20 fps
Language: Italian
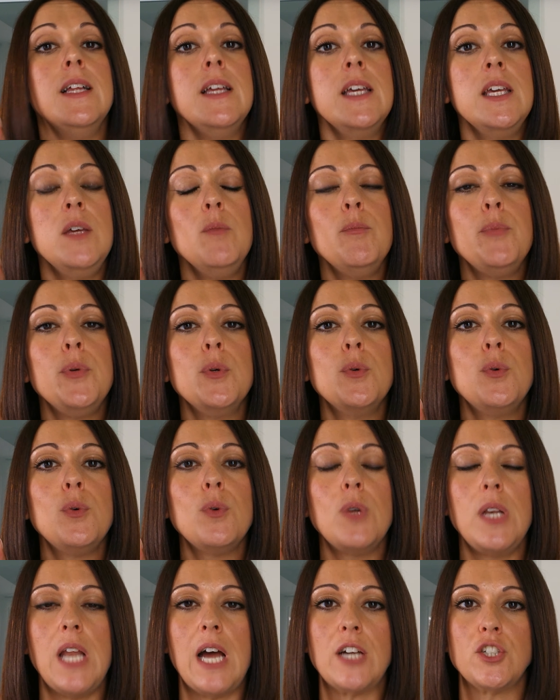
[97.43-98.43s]
In
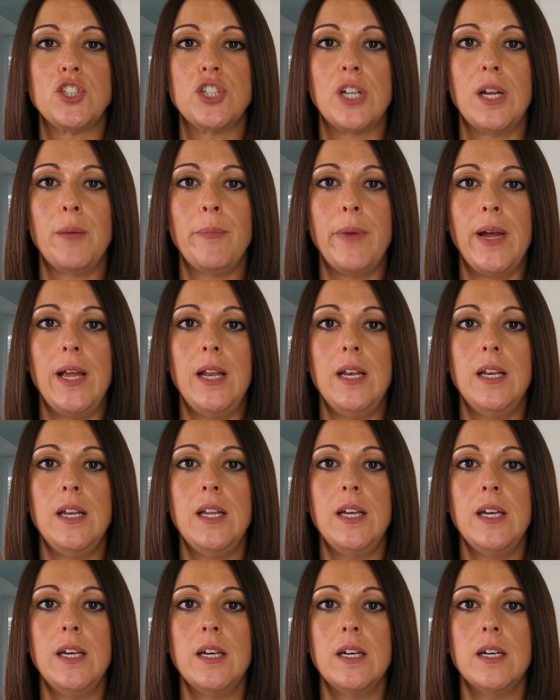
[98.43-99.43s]
più lascia la
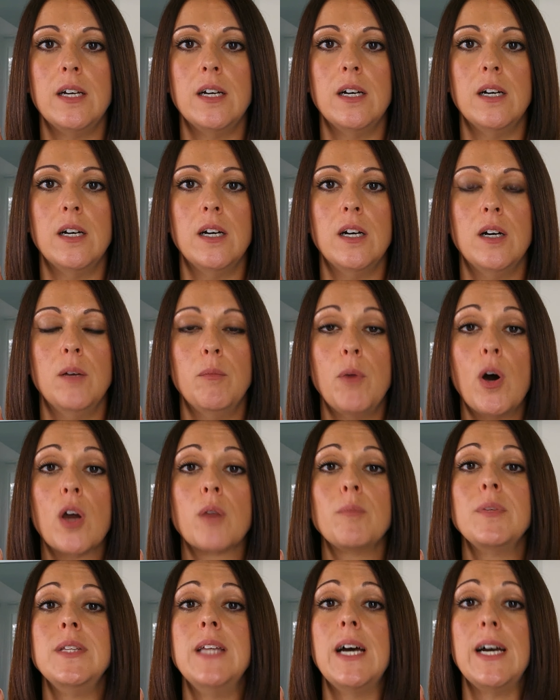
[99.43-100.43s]
pelle eh,
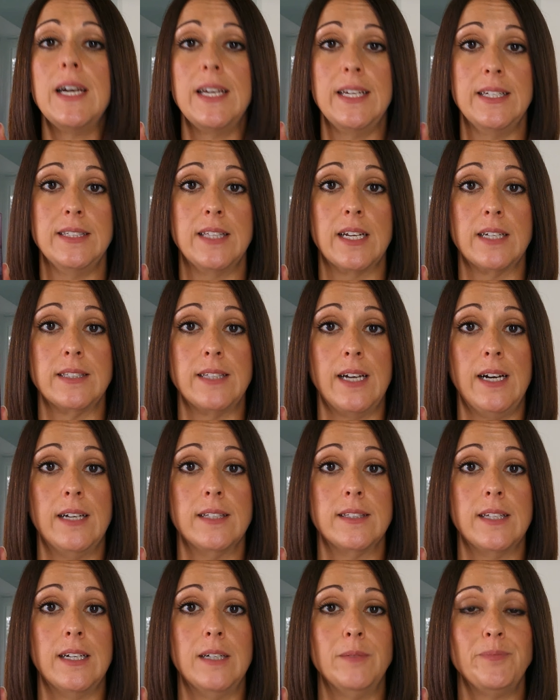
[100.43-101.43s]
morbida e
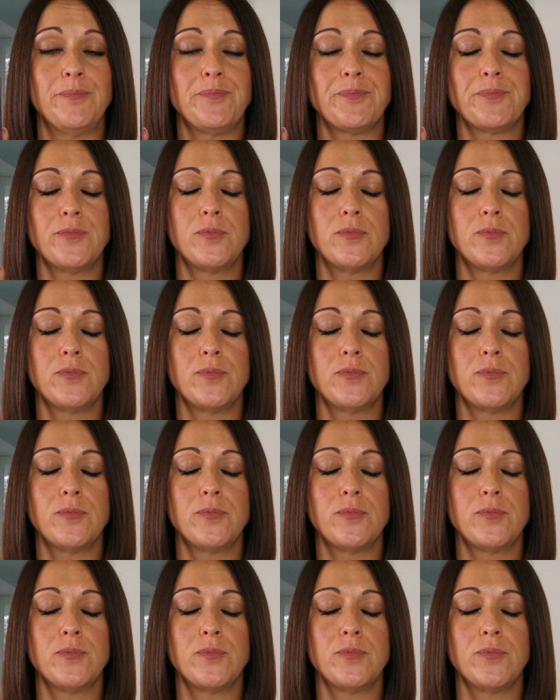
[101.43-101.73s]
idratata,